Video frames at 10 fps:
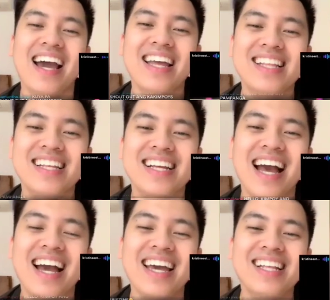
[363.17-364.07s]
na ah. yan.
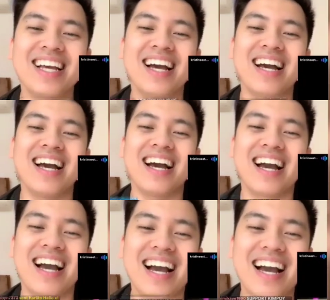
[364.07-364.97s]
May hello ka.
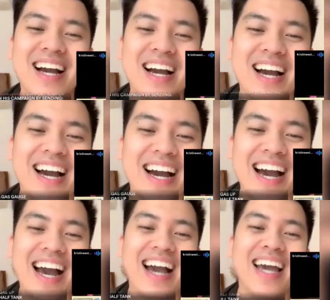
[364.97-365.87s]
Hello? I'm
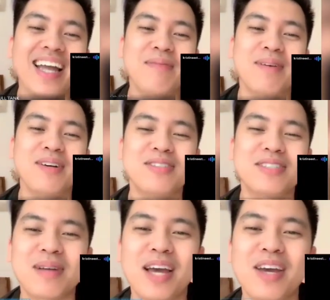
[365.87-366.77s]
back. Ay,
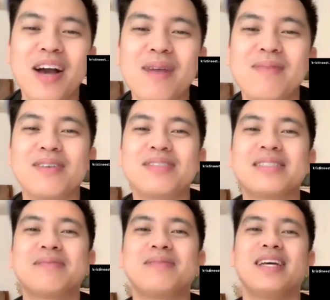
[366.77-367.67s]
mag-usap. Kayo nga
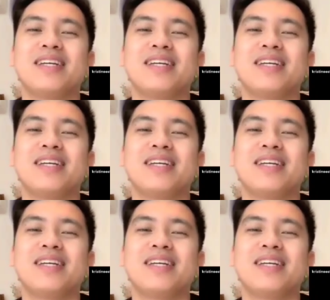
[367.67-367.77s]
mag-usap niya.